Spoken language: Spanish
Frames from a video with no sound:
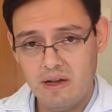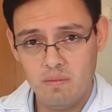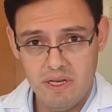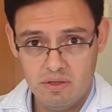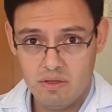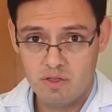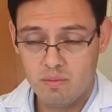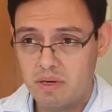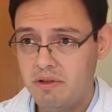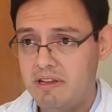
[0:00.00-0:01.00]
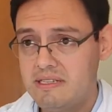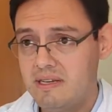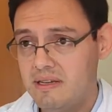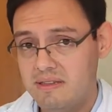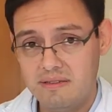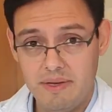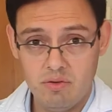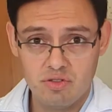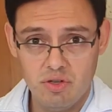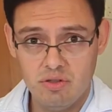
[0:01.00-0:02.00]
aumento de supervivencia,
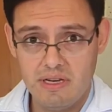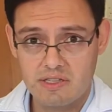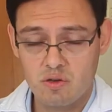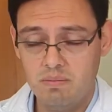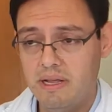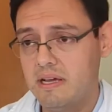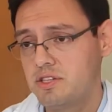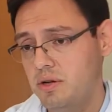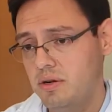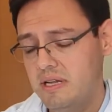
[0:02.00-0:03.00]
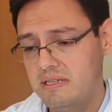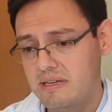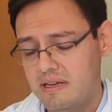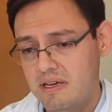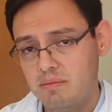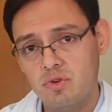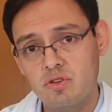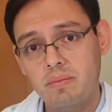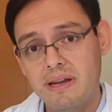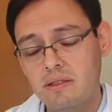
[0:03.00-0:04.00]
disminución de las complicaciones
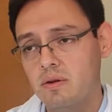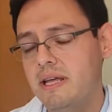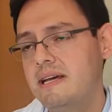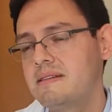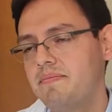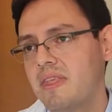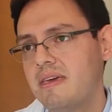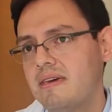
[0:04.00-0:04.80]
posoperatorias